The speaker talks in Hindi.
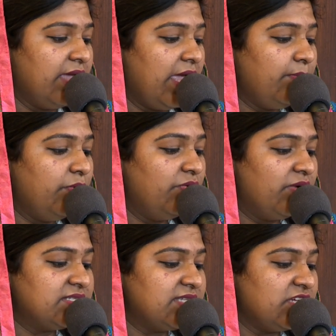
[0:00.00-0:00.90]

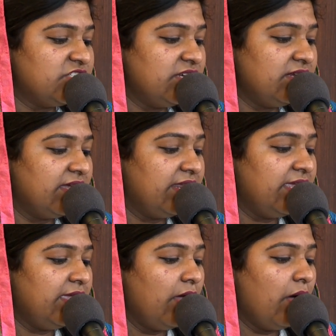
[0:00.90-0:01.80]
न्यायपूर्वक शासन करे
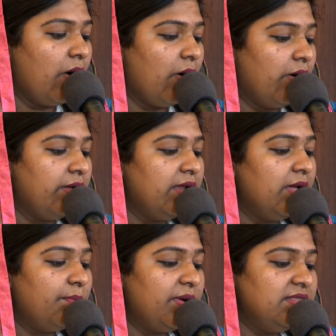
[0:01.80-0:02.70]
और
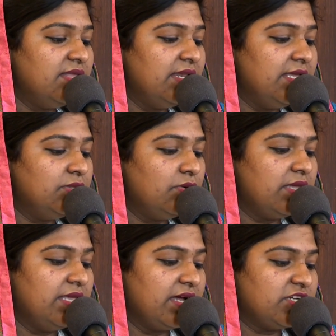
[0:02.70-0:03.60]
पद दलितों
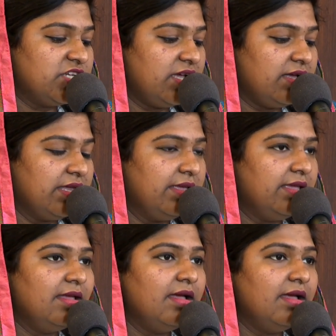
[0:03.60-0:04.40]
की रक्षा करे